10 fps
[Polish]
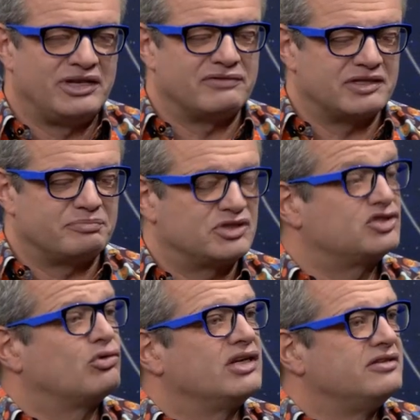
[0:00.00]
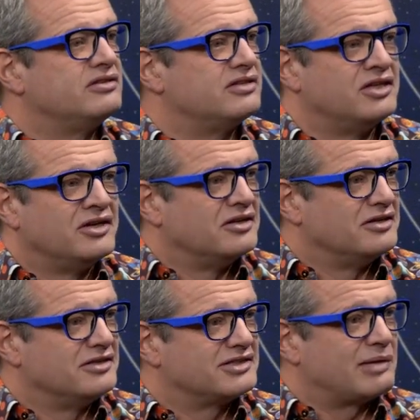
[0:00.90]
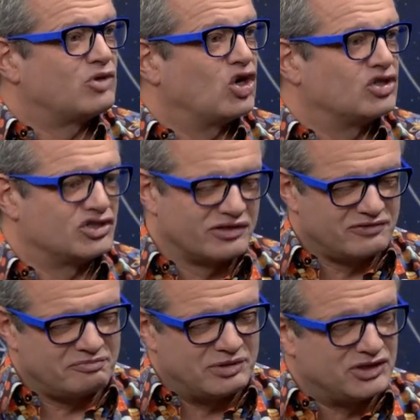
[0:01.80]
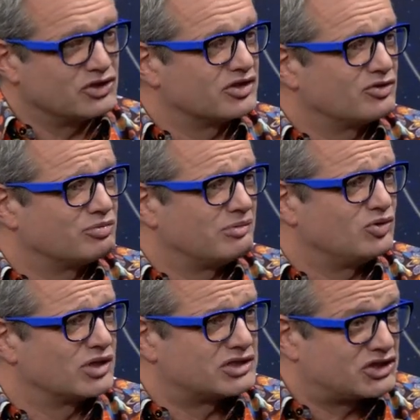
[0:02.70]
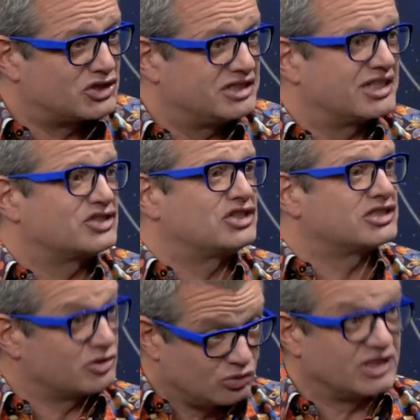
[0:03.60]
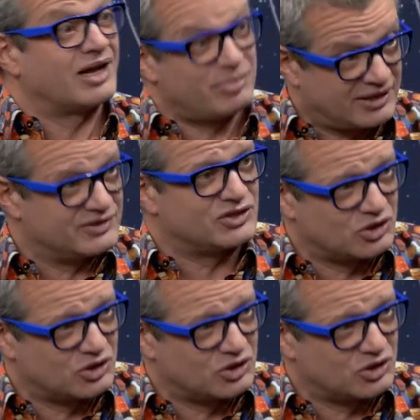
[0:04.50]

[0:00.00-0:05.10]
Mi nawet przysyłali y, y, że 58 minuta czy 33 sekunda naprawdę